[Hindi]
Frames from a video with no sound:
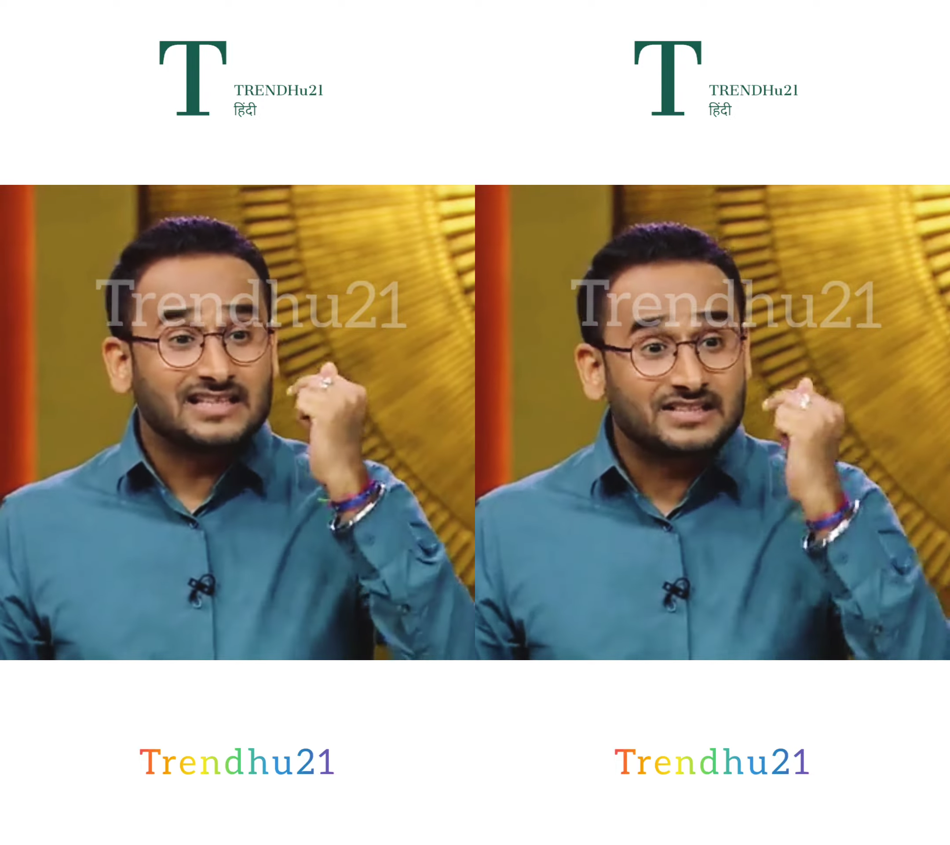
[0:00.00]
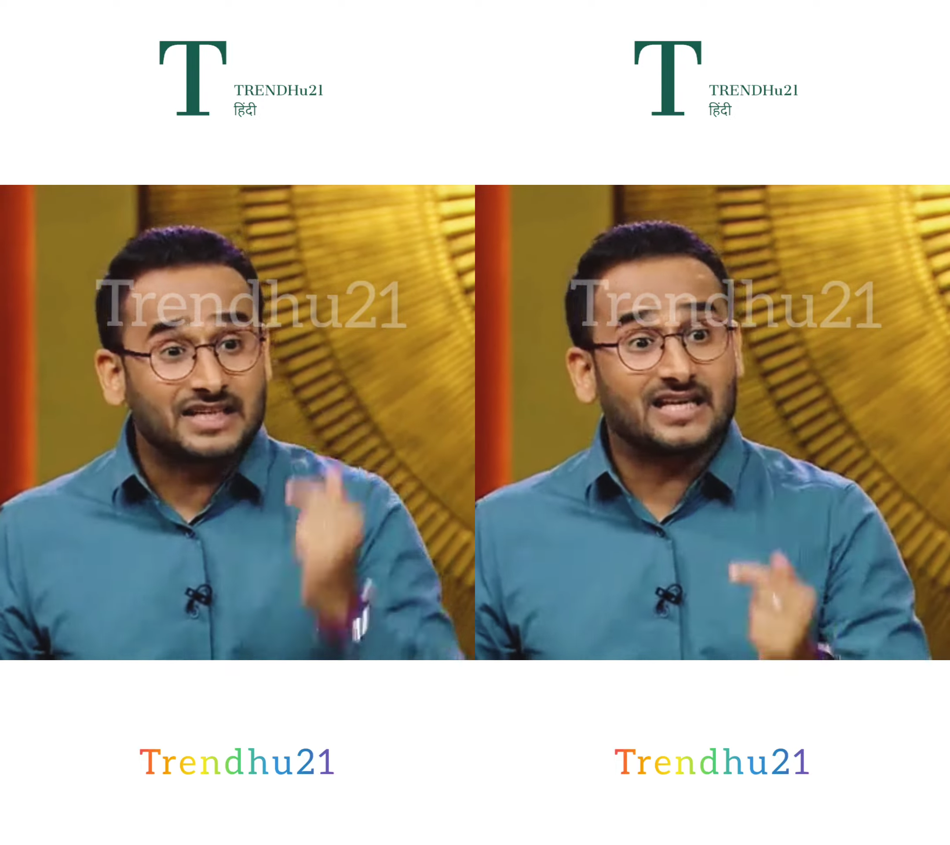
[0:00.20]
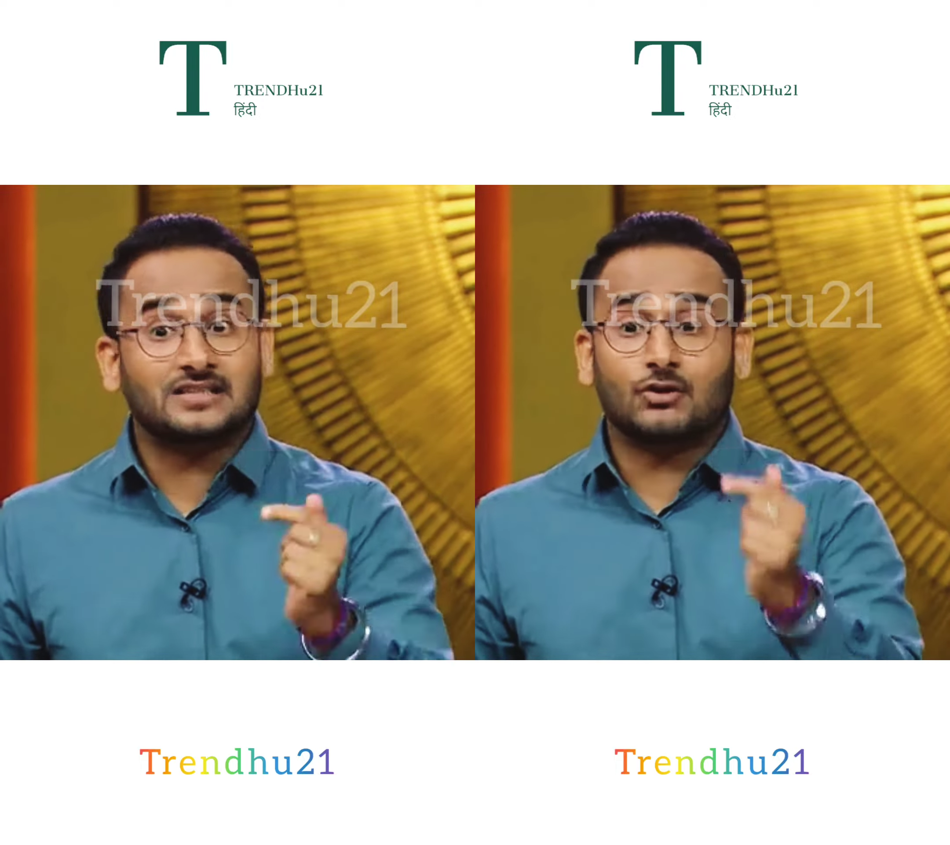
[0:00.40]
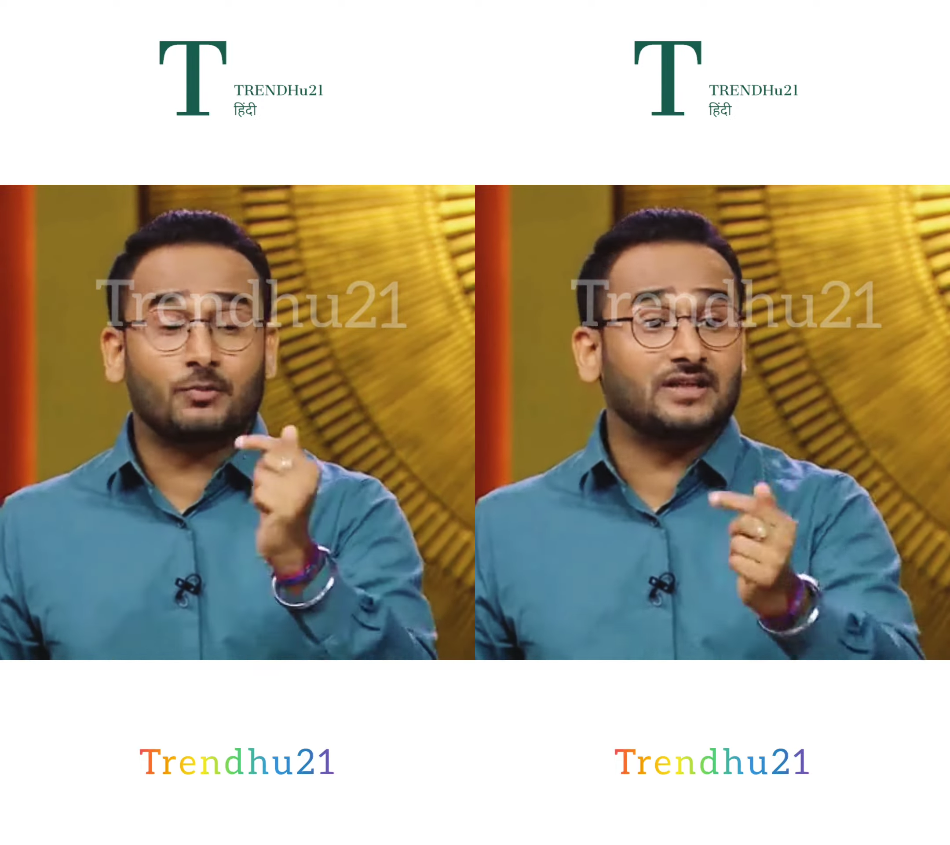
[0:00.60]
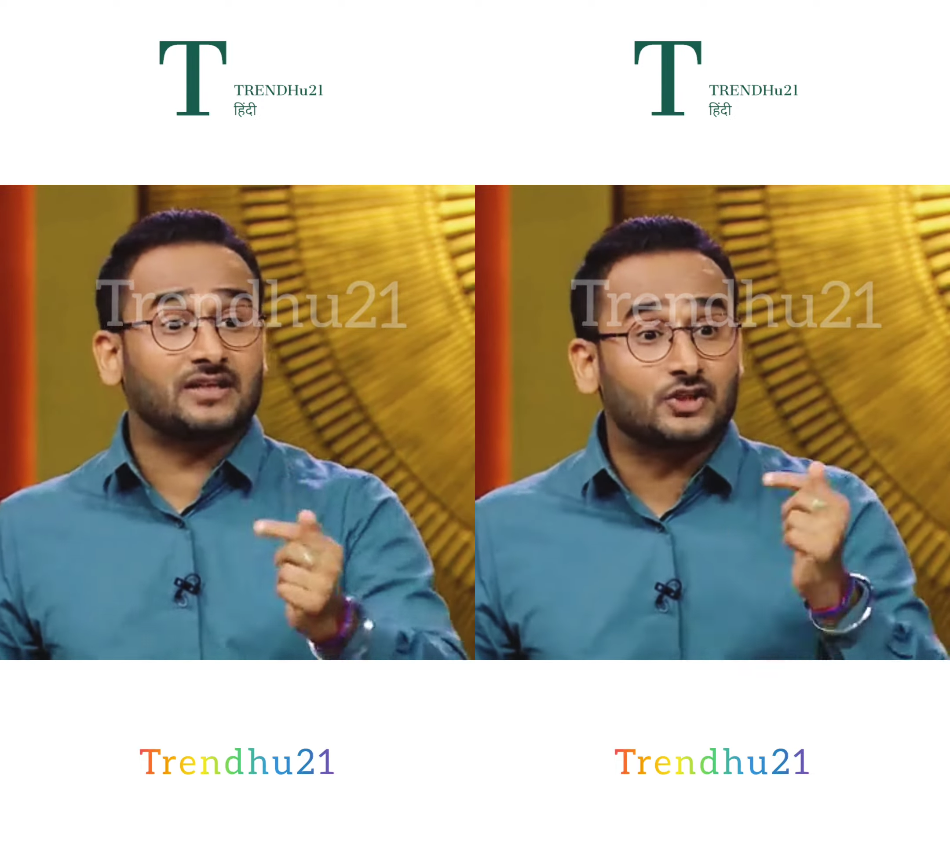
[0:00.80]
छह हजार
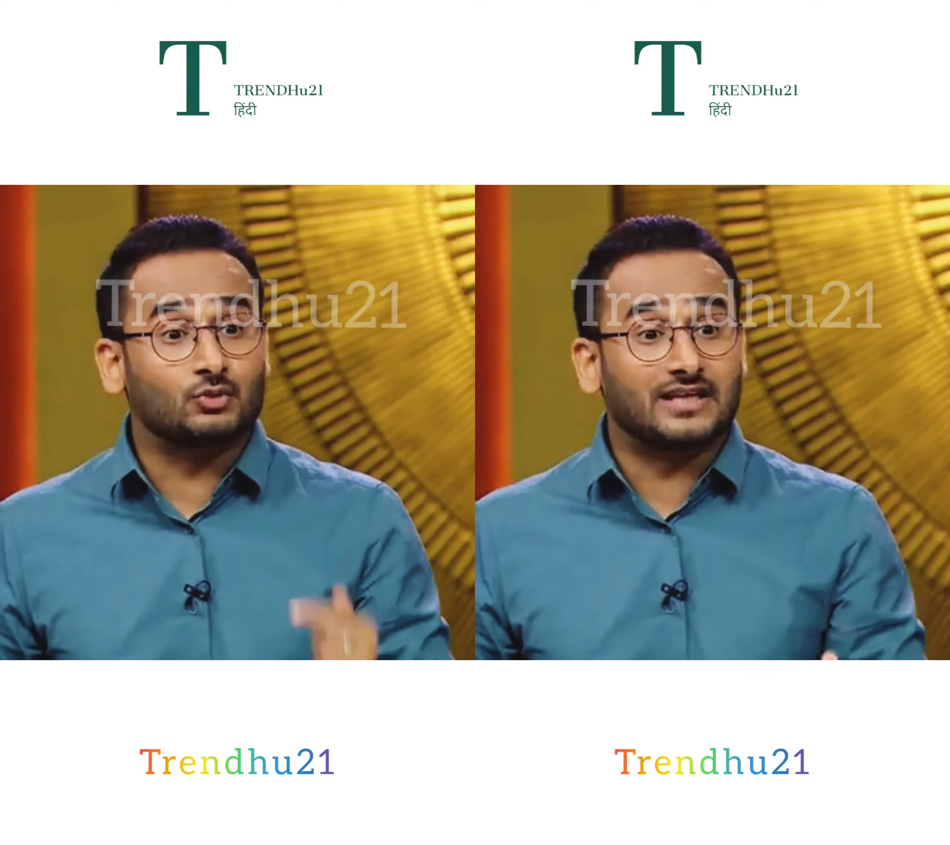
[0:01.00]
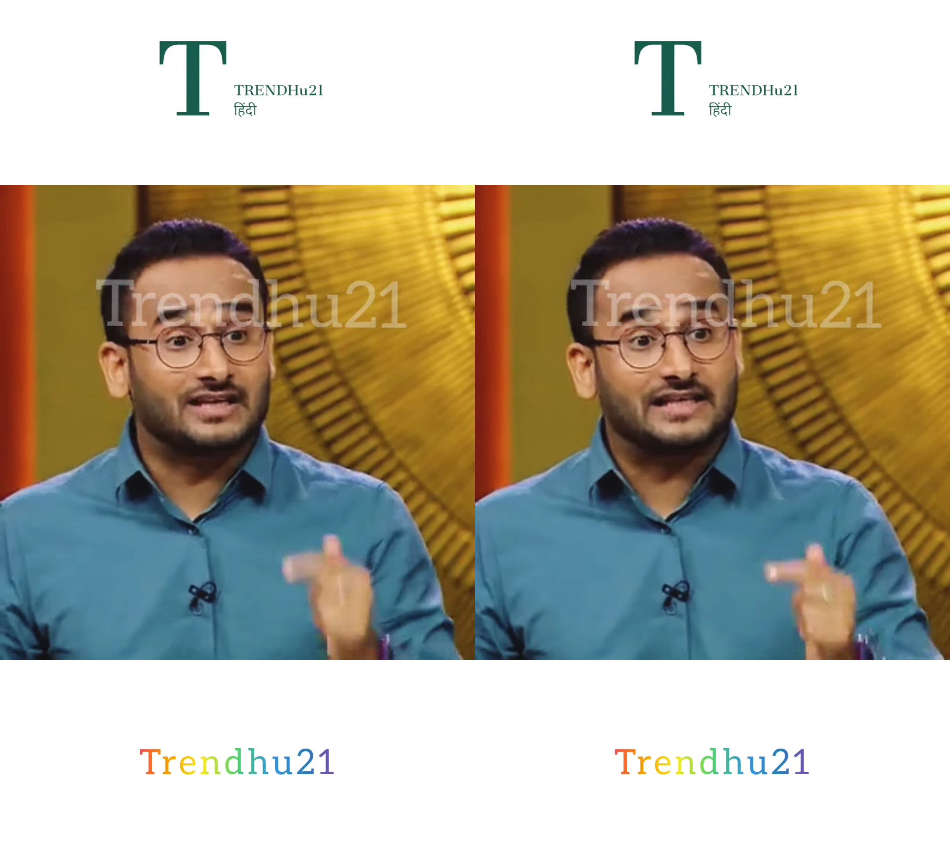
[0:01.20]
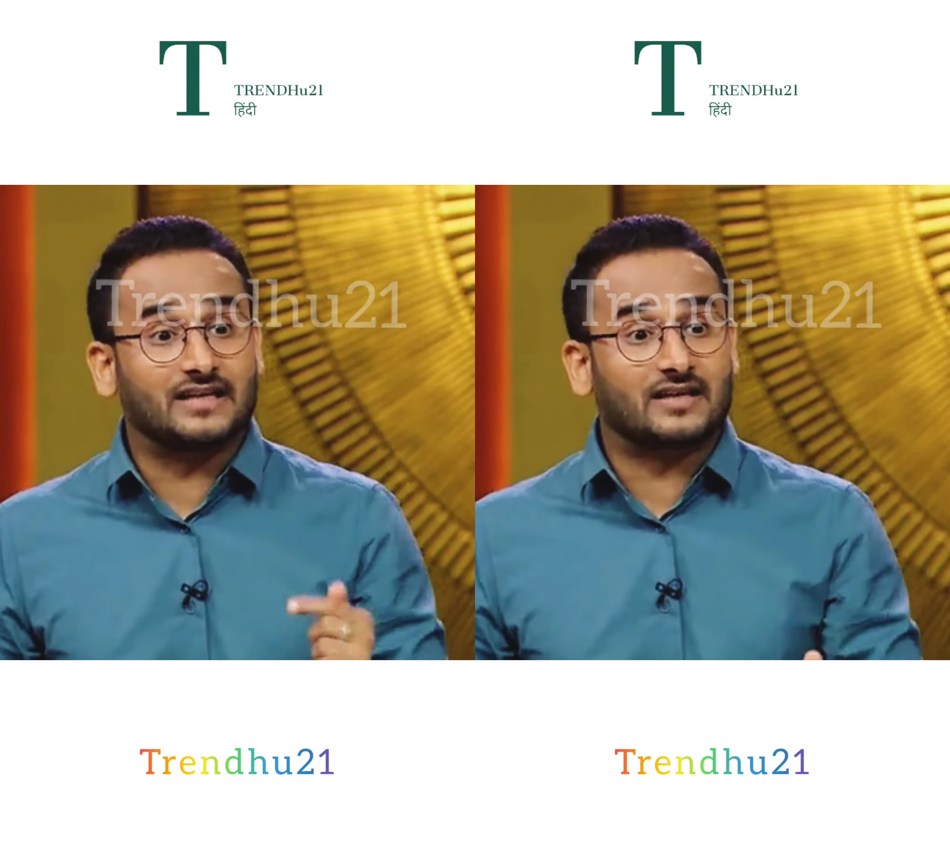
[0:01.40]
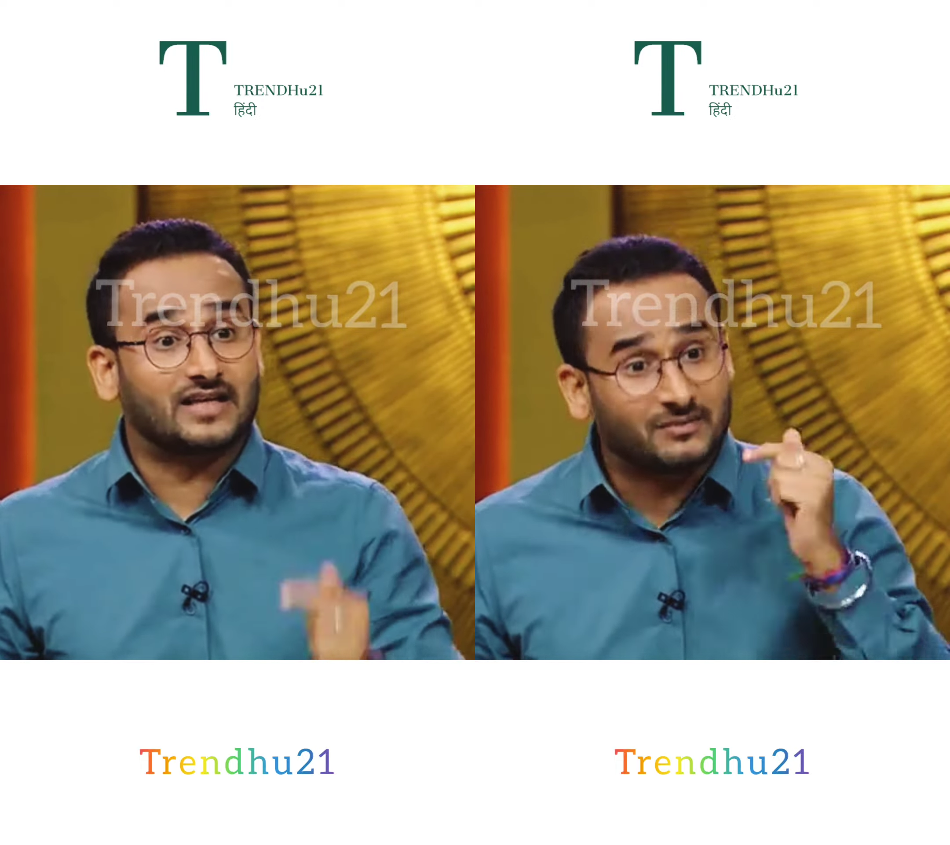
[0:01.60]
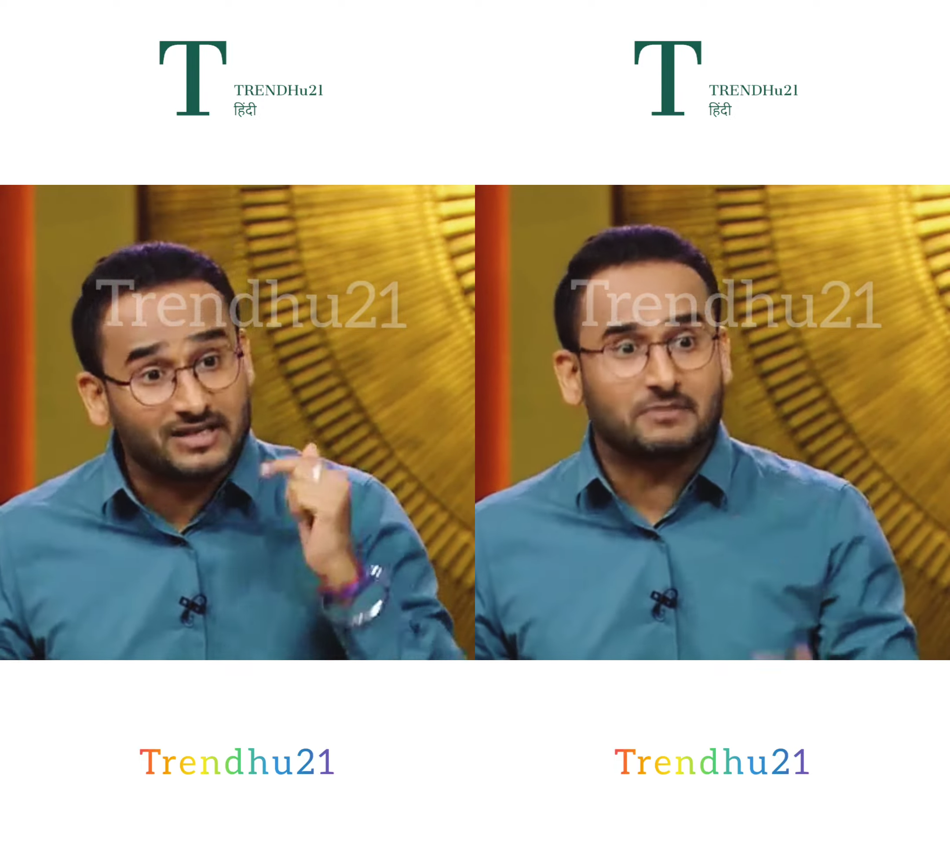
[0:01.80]
रुपए तक के जूते रिटेल कर रहे हैं हमारी